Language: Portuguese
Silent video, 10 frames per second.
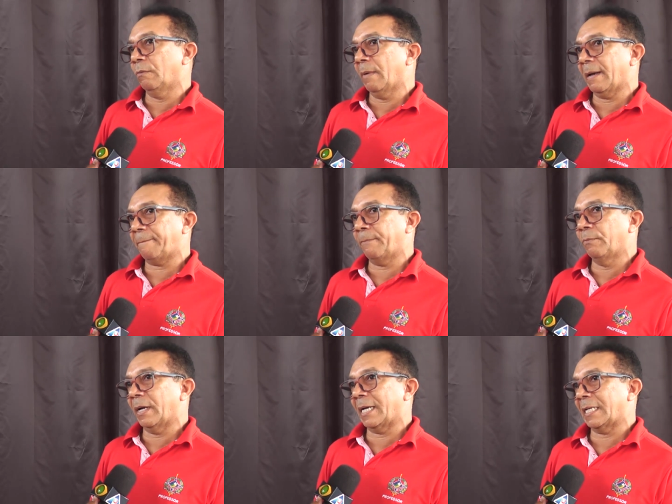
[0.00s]
uma,
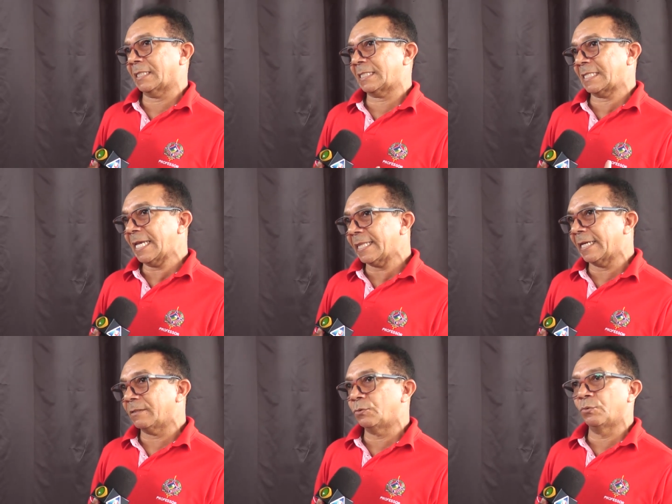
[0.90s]
uma
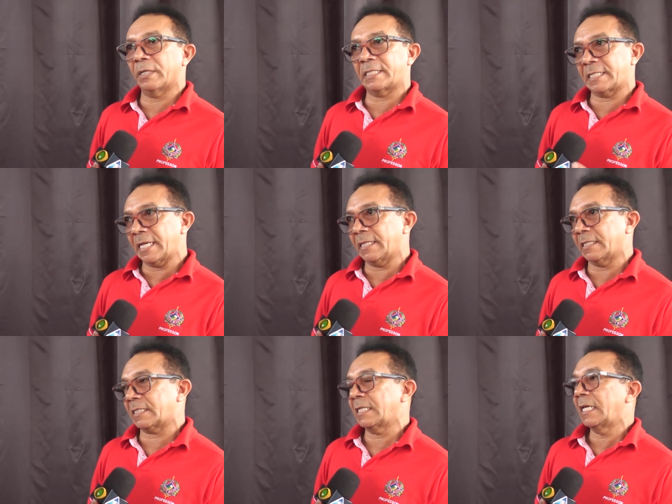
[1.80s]
cena, duas
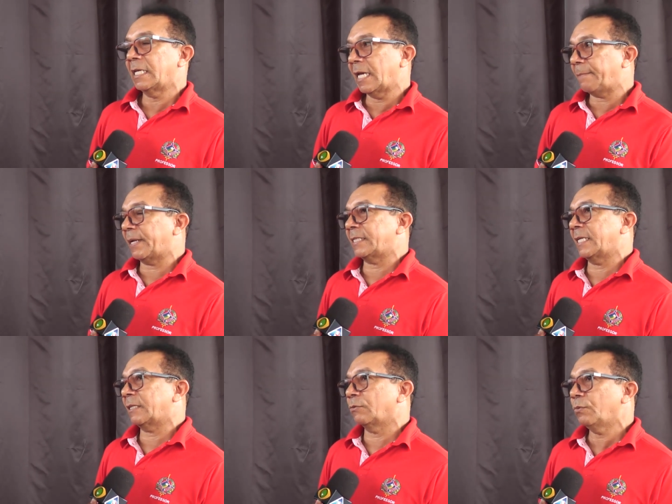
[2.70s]
cenas, e
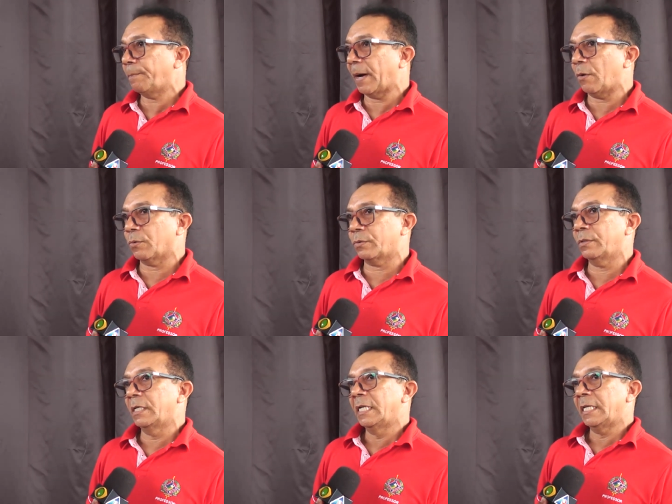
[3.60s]
apresentam no palco.
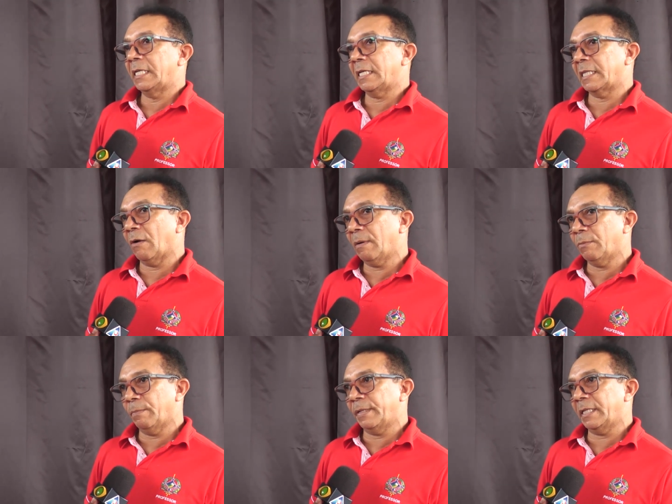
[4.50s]
E dá uma
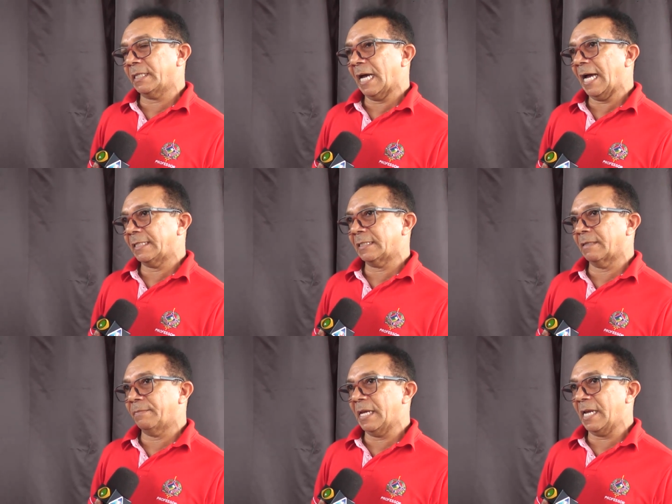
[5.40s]
mobilidade
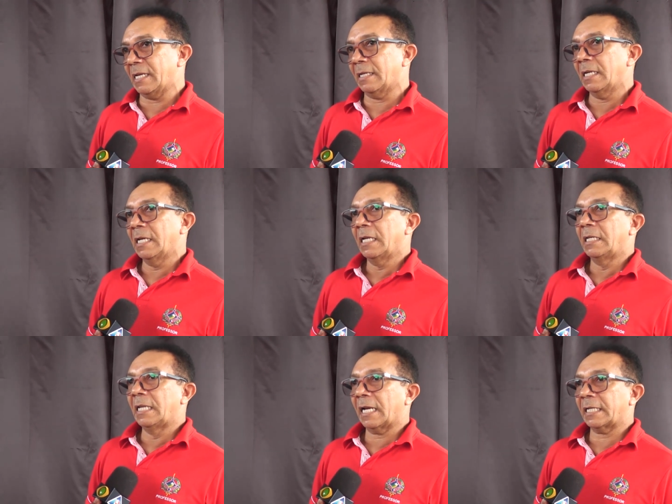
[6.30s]
também
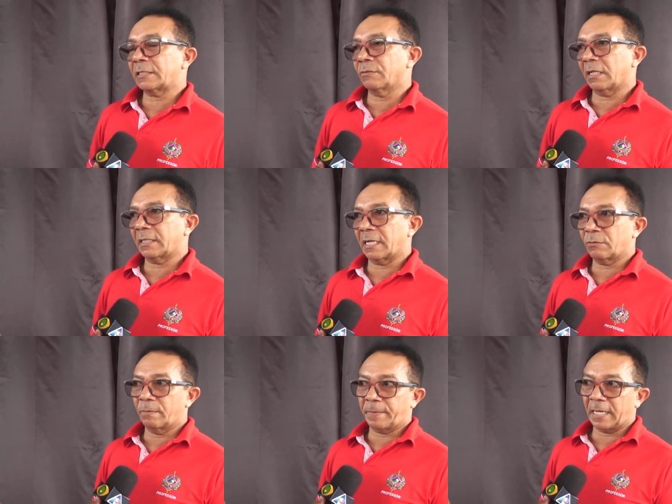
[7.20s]
na questão da
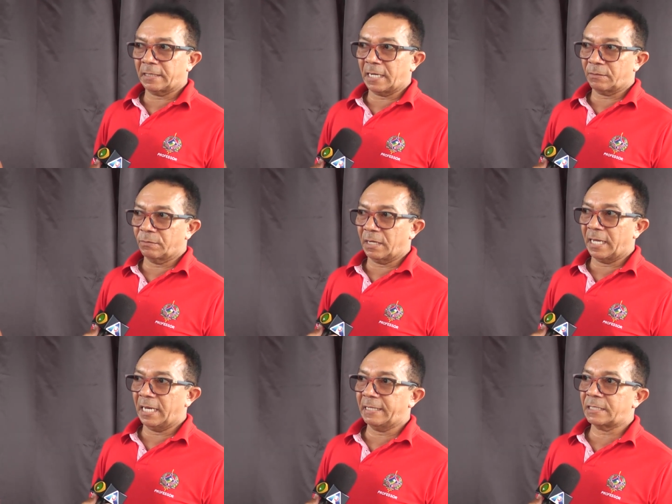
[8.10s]
literatura, porque a literatura
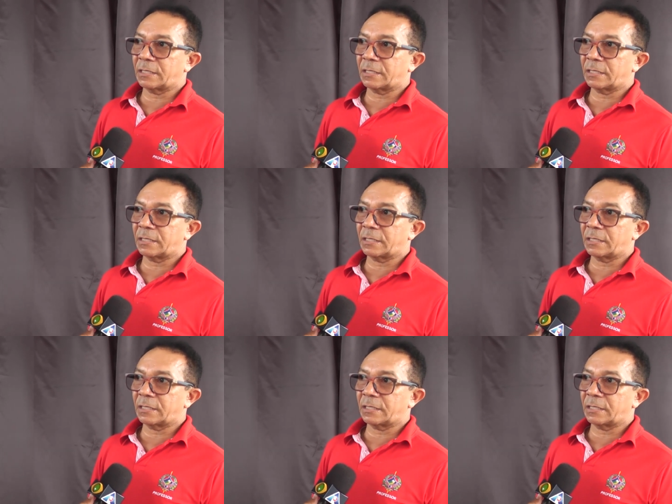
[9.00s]
ela é